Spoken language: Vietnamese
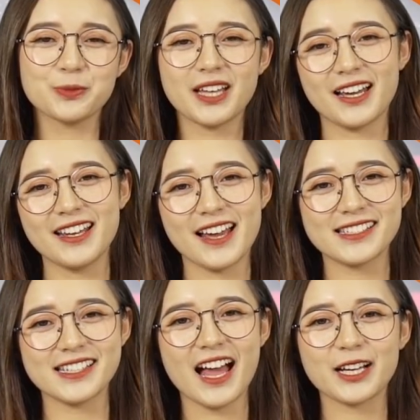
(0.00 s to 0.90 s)
dụng tại AIC
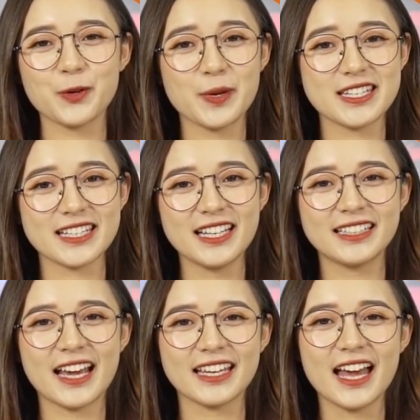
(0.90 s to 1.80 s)
2019
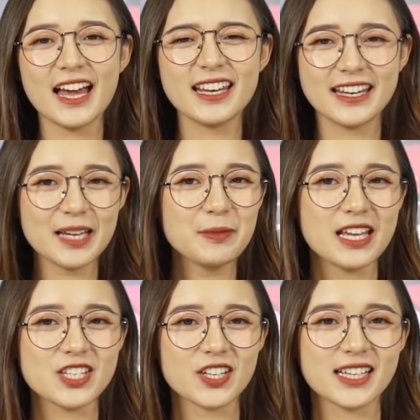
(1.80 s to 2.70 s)
lần này để đem
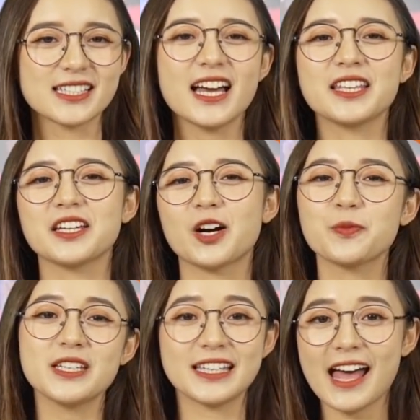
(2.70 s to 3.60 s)
đến cho khán giả những góc
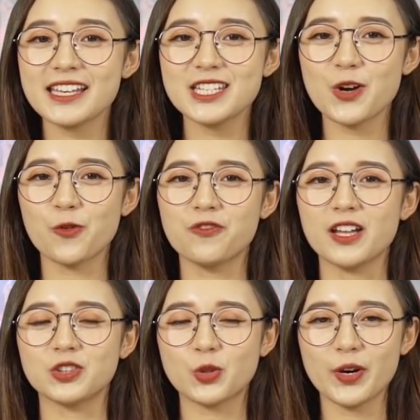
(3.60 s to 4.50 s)
nhìn đa chiều
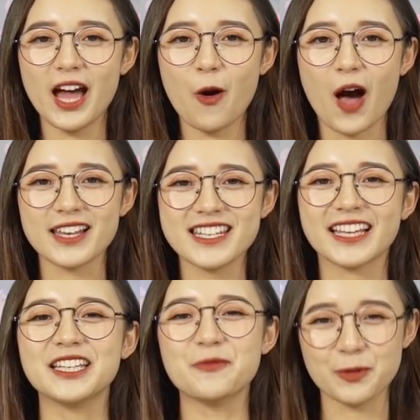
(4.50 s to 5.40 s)
và tối đa hóa
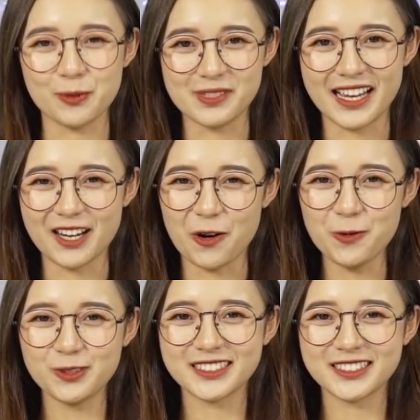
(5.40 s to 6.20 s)
trải nghiệm cùng giải đấu.